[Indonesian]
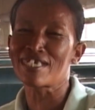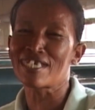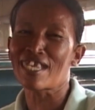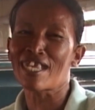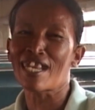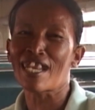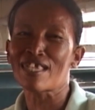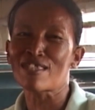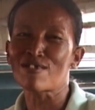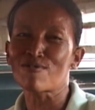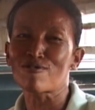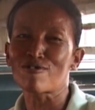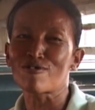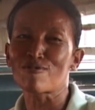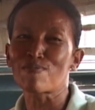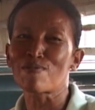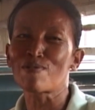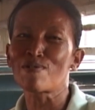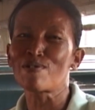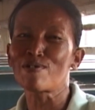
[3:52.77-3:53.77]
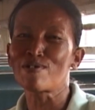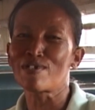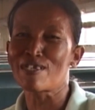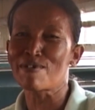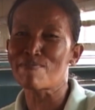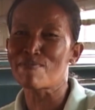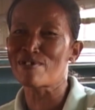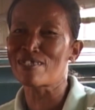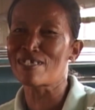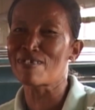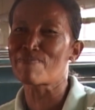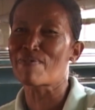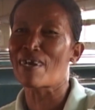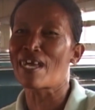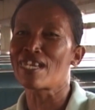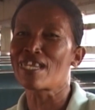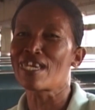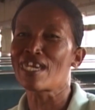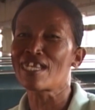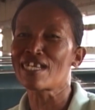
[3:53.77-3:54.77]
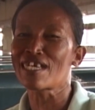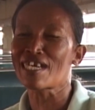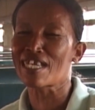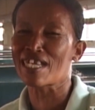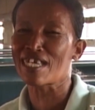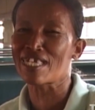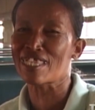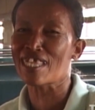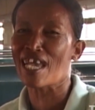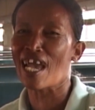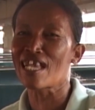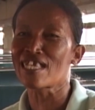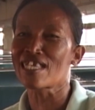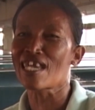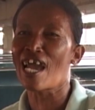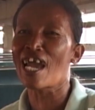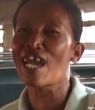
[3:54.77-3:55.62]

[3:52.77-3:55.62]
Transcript: jendela tutup dulu Ini mau dimandiin keretanya